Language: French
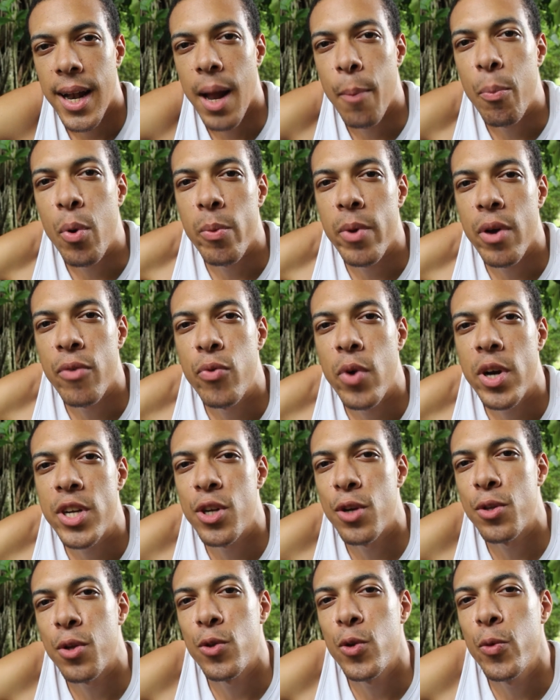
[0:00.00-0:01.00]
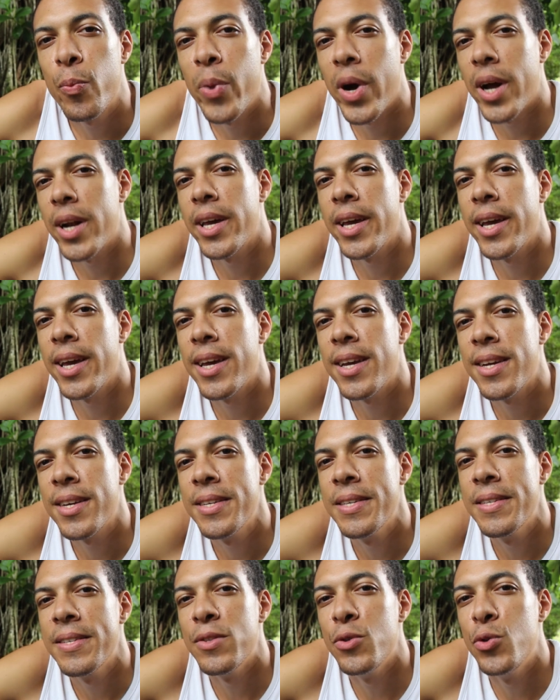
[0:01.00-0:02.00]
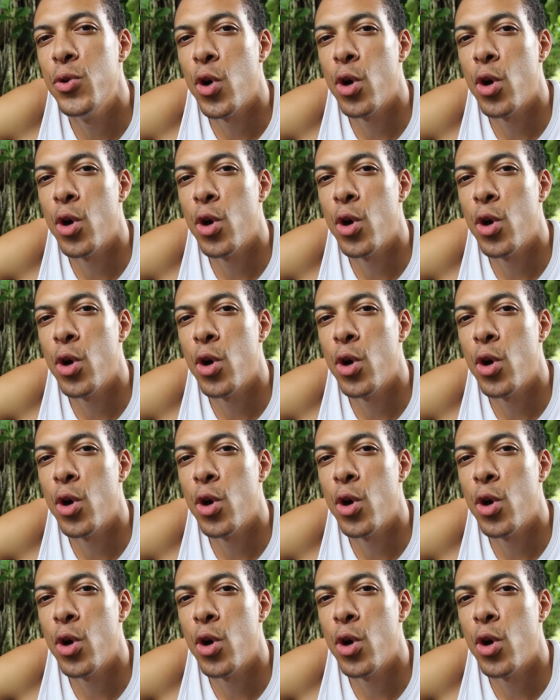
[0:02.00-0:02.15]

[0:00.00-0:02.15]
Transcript: La première fois que j'ai entendu parler du